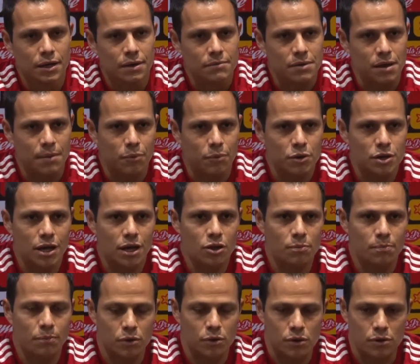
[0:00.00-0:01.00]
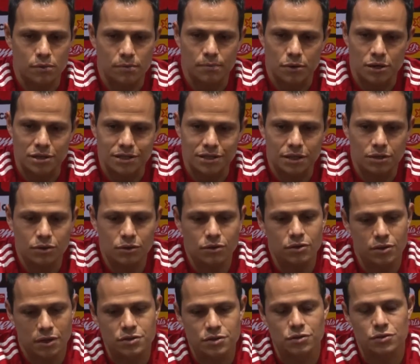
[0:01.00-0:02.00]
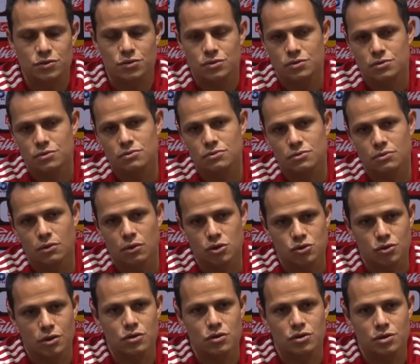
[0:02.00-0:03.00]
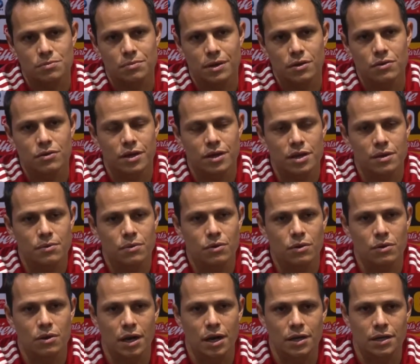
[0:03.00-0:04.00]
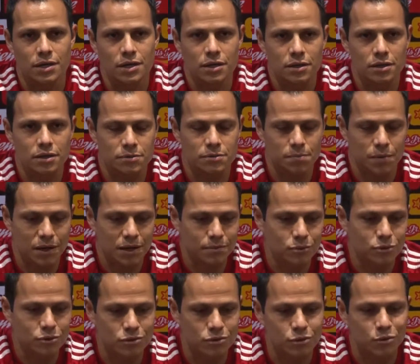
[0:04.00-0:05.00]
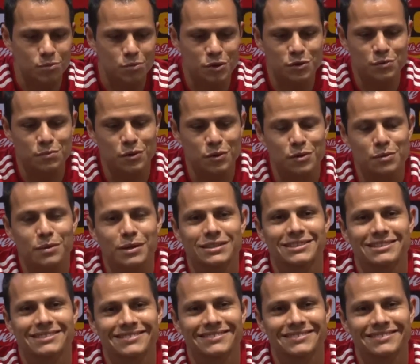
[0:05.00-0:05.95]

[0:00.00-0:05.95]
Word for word: me apoyado por, por estar todos esos ocho años y medio que llevo aquí y esperemos cumplir un poco más.